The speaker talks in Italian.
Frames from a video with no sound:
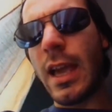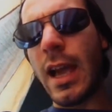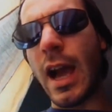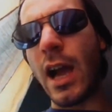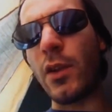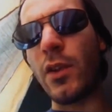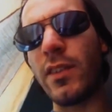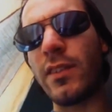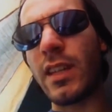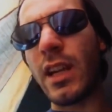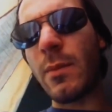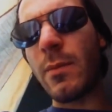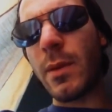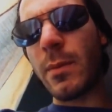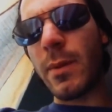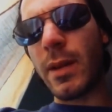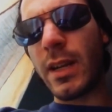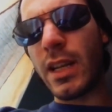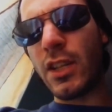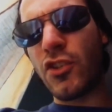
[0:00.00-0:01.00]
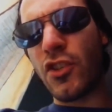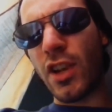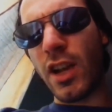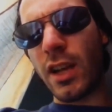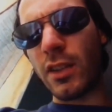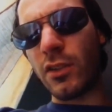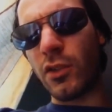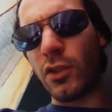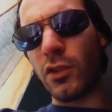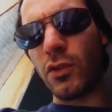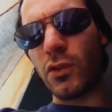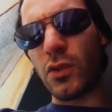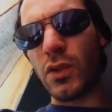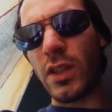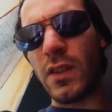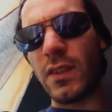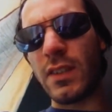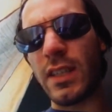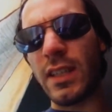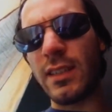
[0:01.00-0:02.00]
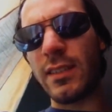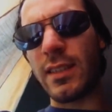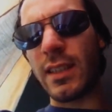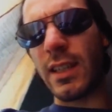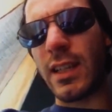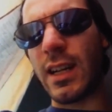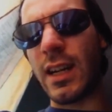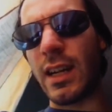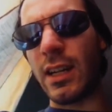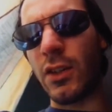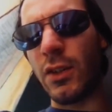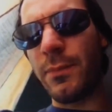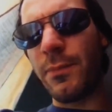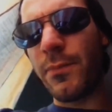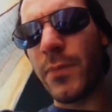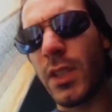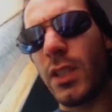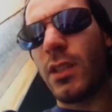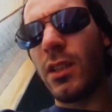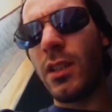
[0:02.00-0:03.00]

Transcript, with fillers: hanno entrambe pareggiato, sono in evidente calo,